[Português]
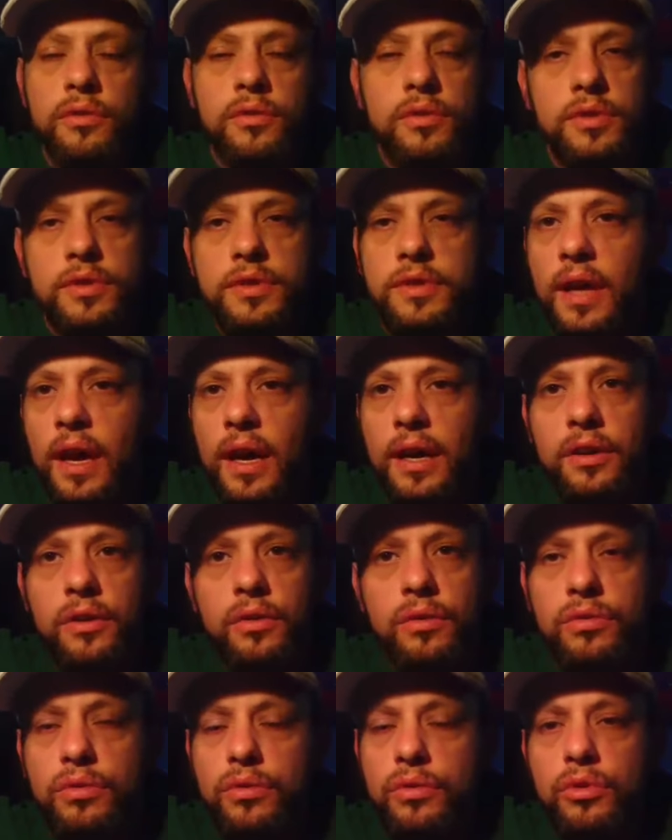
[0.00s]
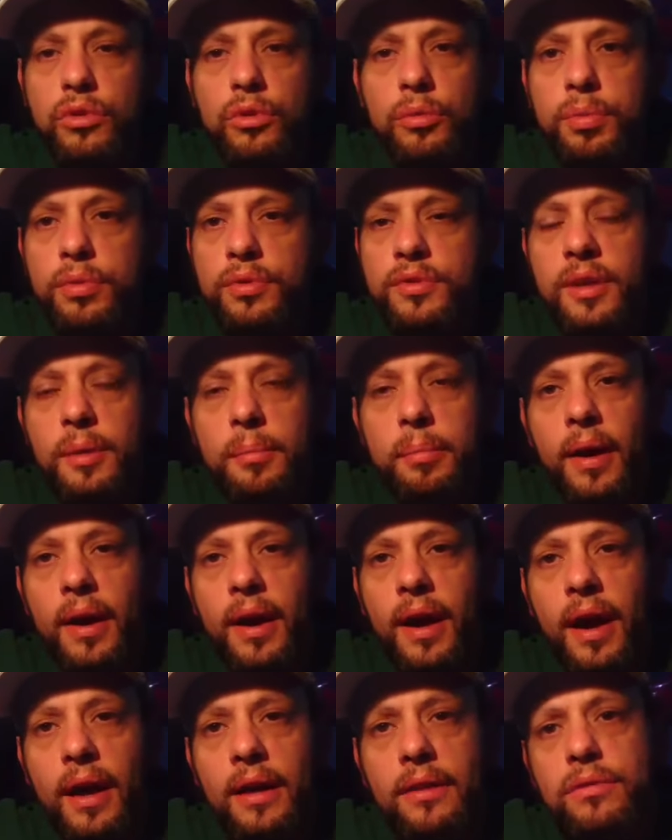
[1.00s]
saiu do grupo
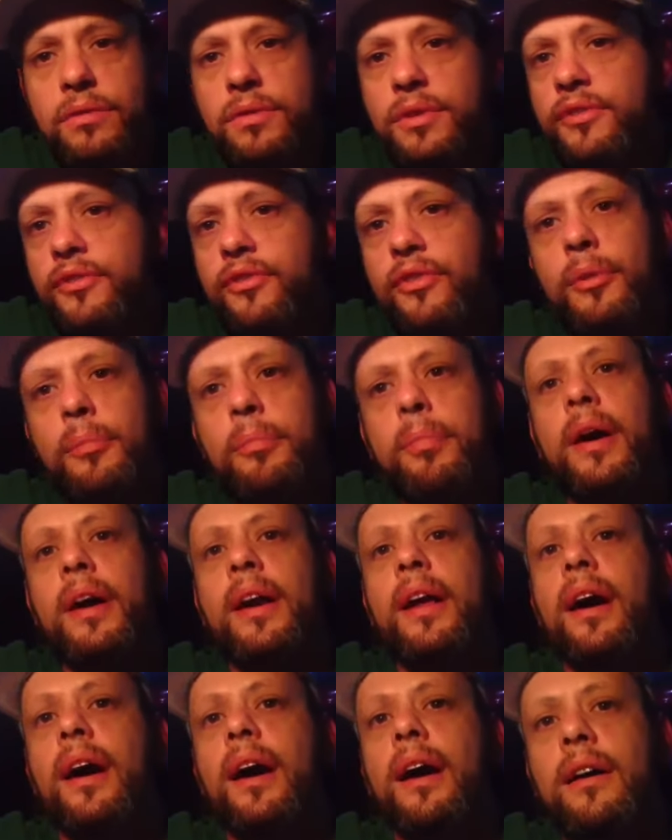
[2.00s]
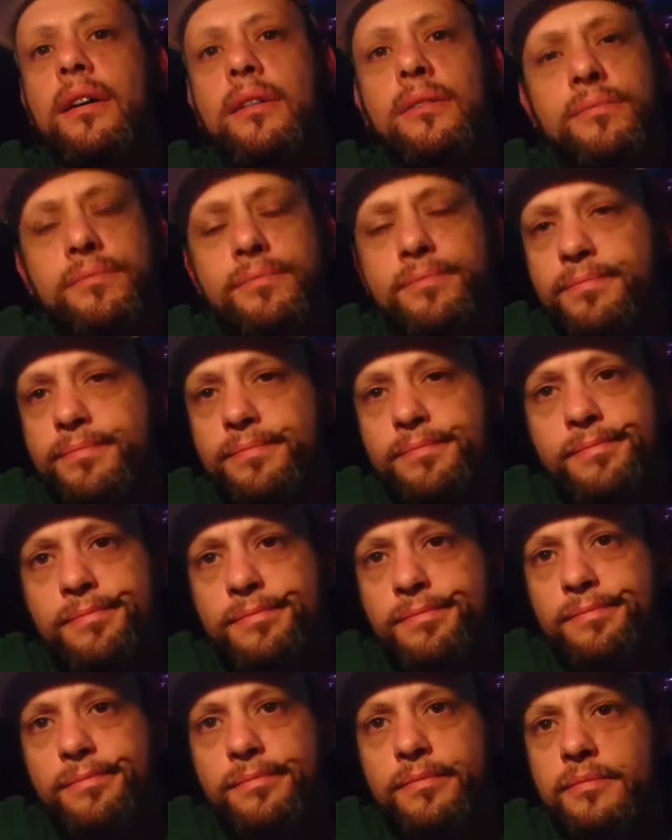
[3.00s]
separado e foi parar
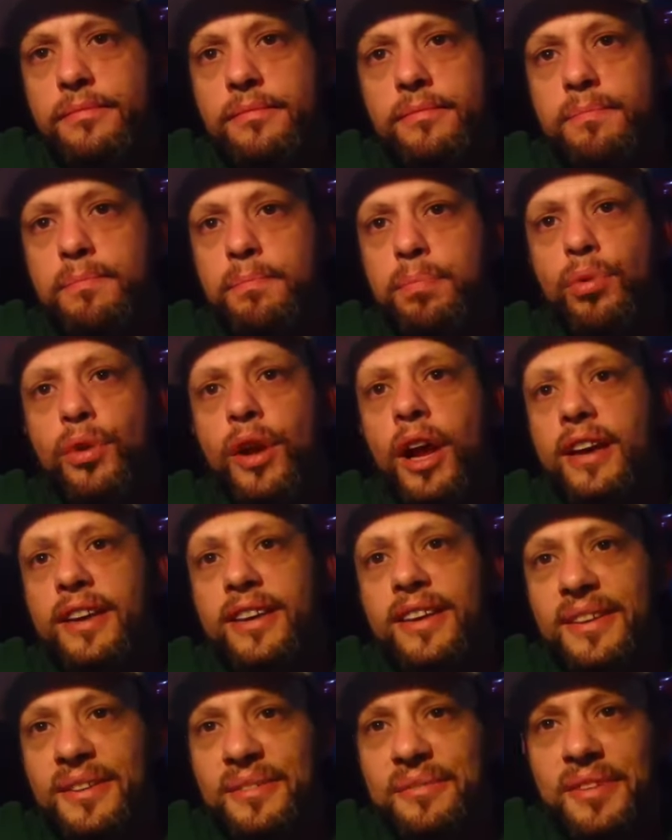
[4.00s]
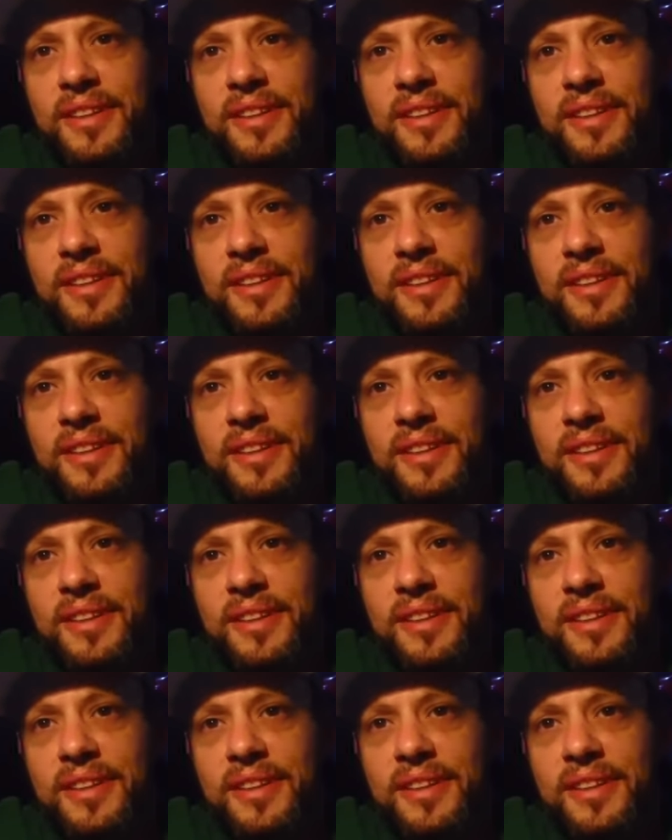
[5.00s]
por aí,